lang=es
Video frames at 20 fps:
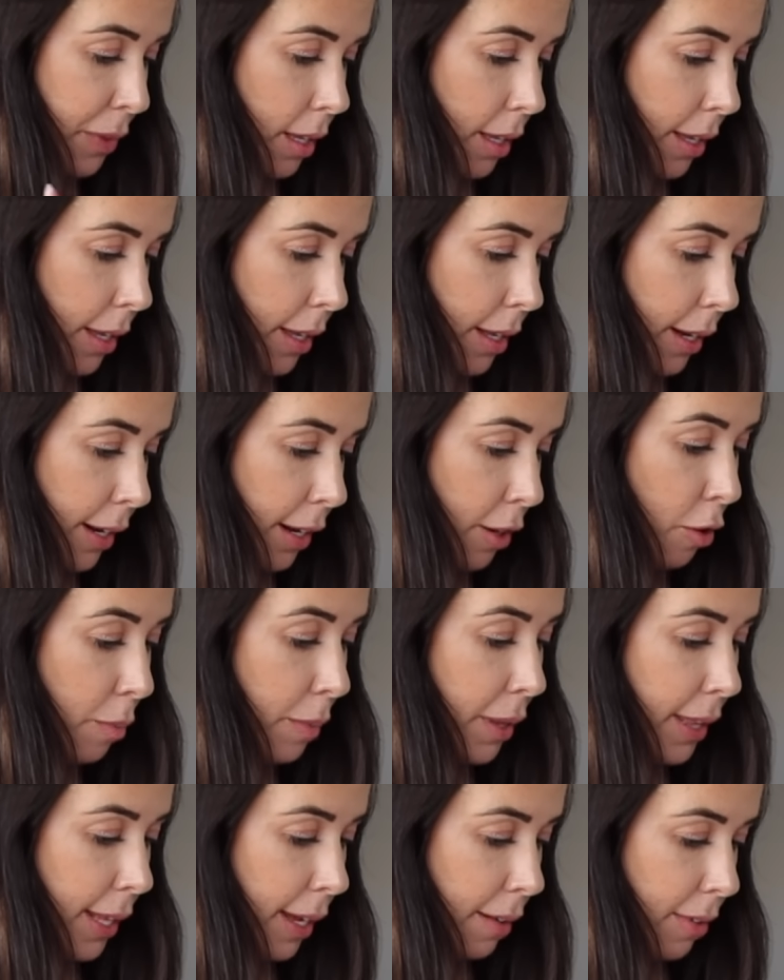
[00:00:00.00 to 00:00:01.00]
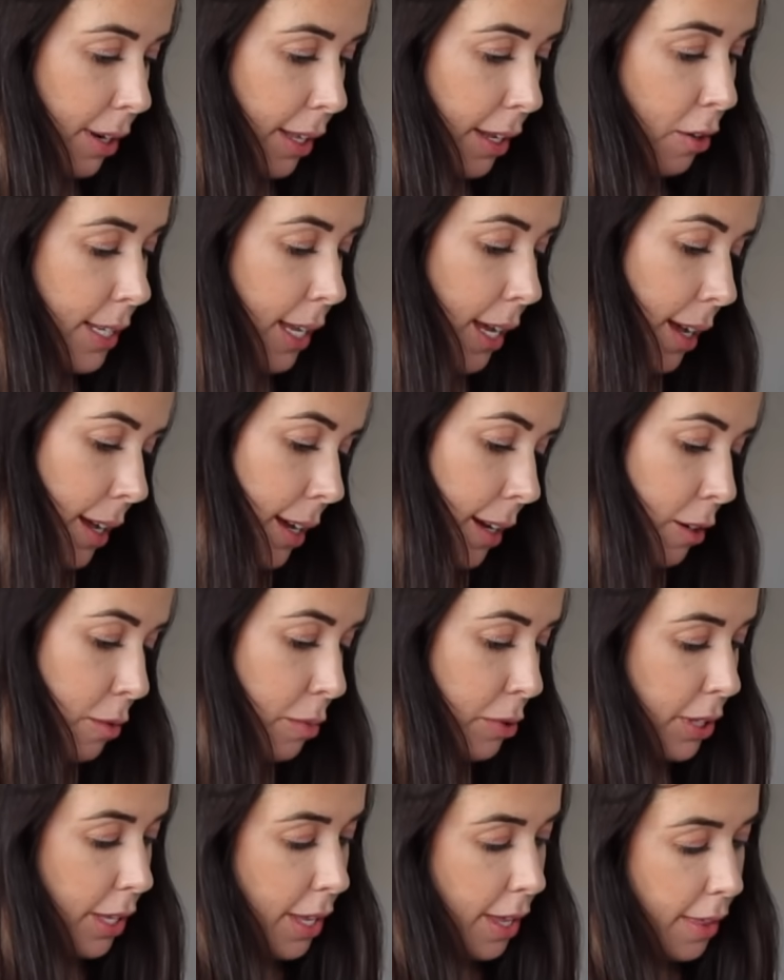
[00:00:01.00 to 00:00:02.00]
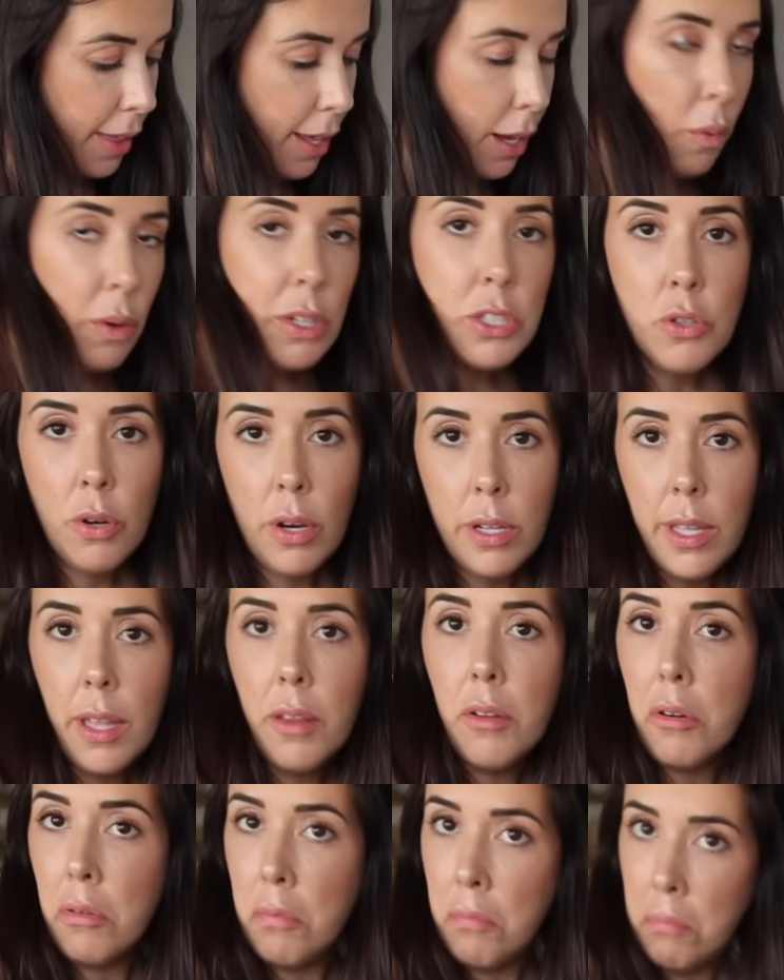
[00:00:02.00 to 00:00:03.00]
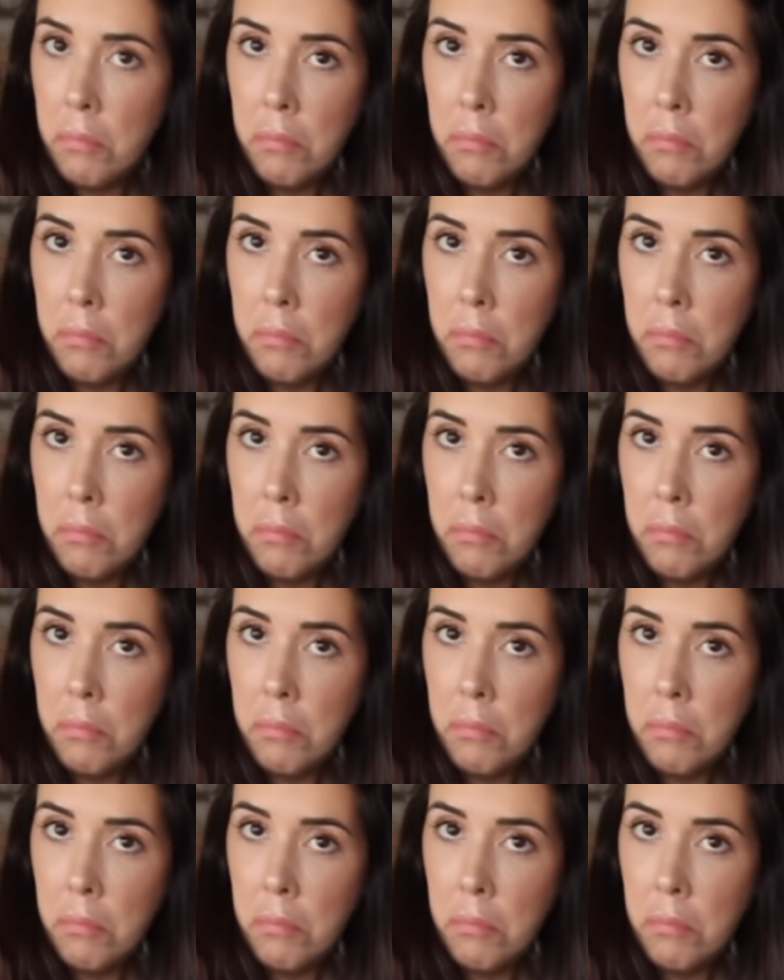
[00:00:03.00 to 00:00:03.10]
Eh, recomendable, cacao, botella de agua y sujetador.